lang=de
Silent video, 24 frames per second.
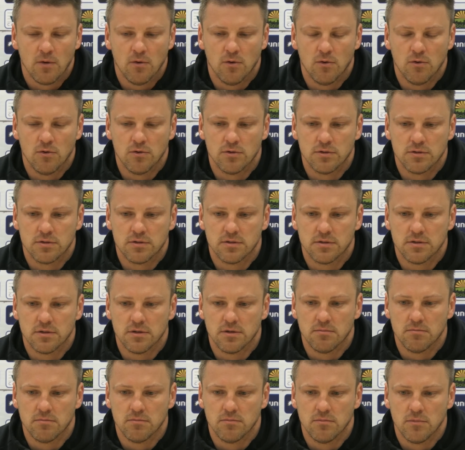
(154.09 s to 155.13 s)
Und
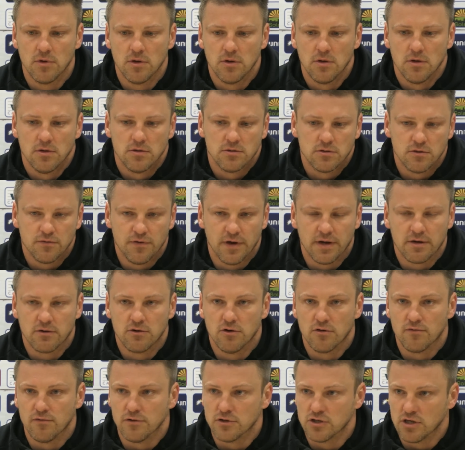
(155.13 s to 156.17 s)
ähm, insofern
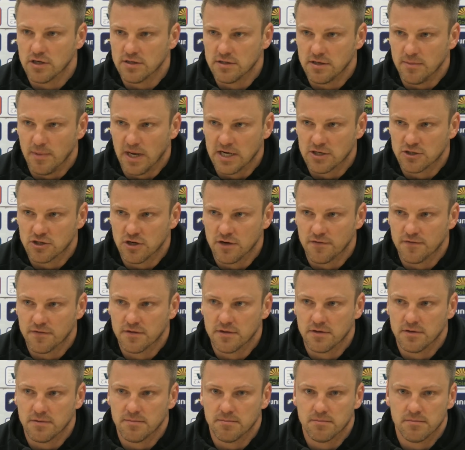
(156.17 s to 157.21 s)
Glückwunsch an die
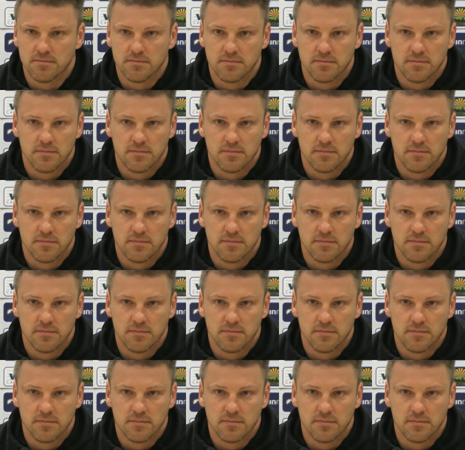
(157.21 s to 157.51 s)
Mannschaft. Ähm,